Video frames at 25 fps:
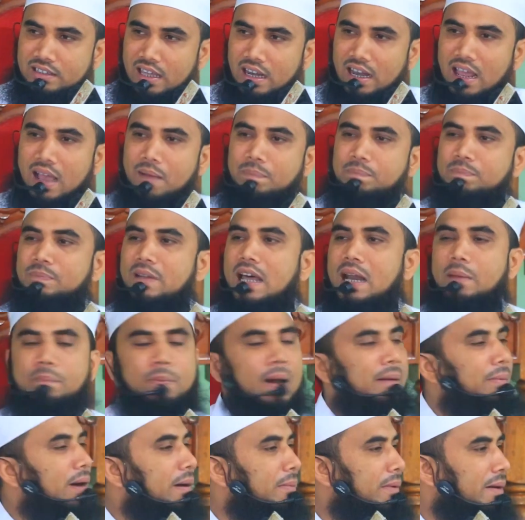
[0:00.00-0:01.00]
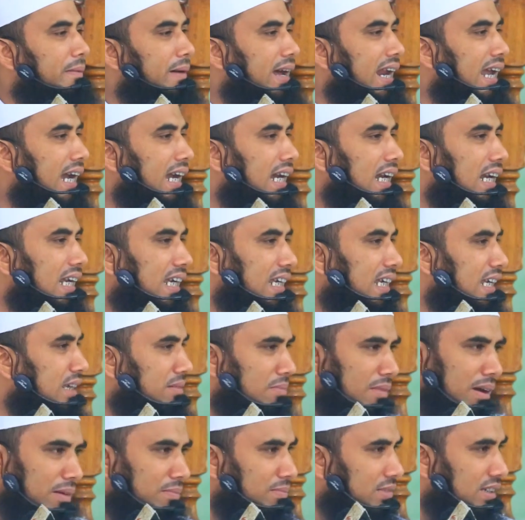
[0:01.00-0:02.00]
তাহলে আপনার বাবা মা মারা গেলে কি
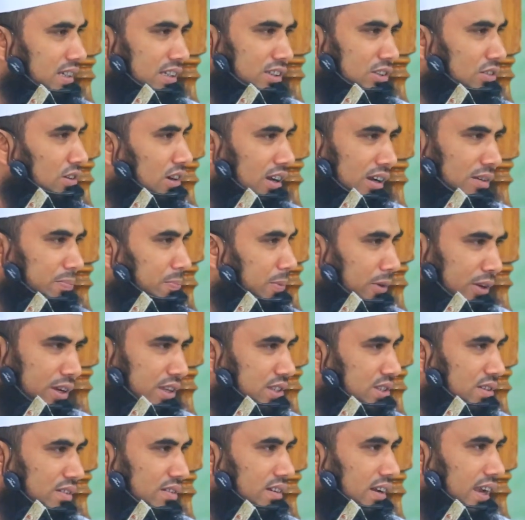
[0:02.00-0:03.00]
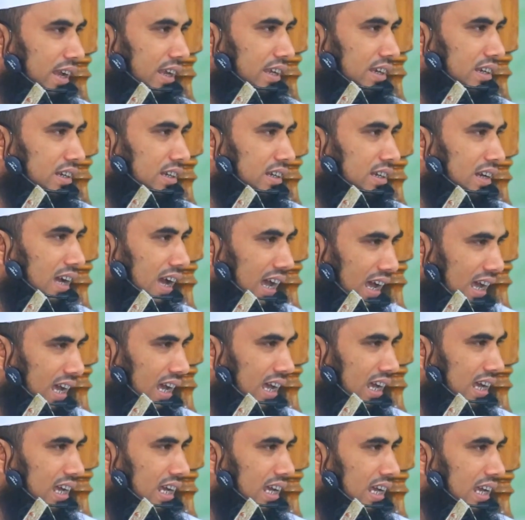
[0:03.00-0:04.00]
ইমামের দোয়ার প্রয়োজন নাই হ্যাঁ
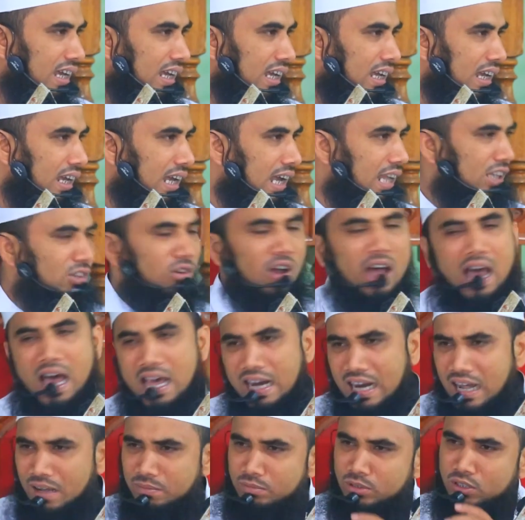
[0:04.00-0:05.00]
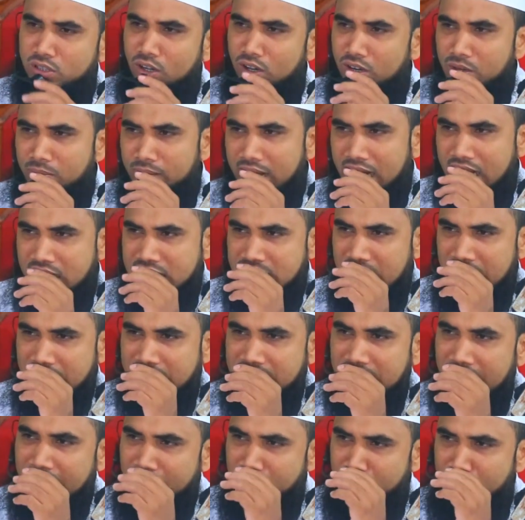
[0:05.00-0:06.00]
এত হারাম খোর মারা যায়
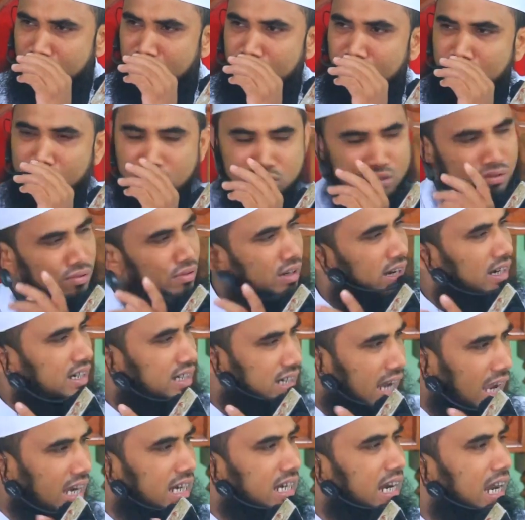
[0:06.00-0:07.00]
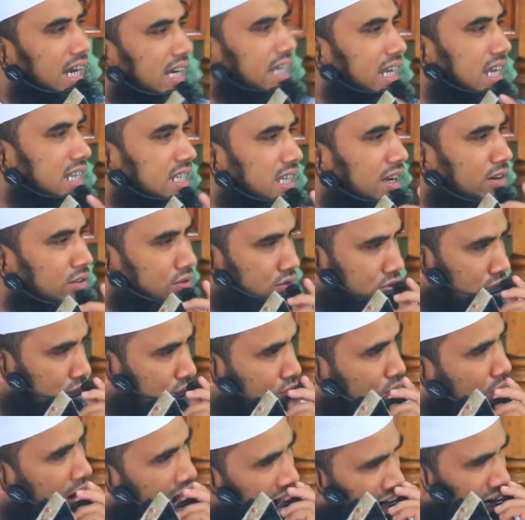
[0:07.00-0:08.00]
তার জন্য হুজুরের টাইনে নিয়ে যা হুজুর
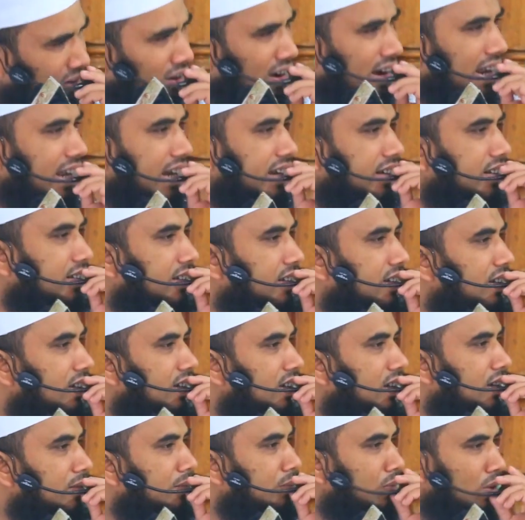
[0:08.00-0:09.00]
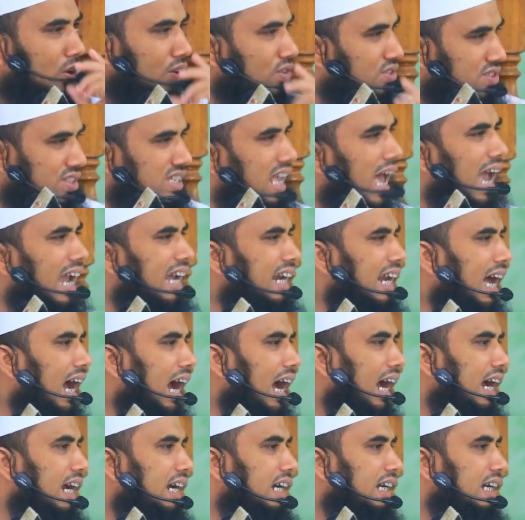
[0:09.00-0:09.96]
দোয়া করে মন চাই না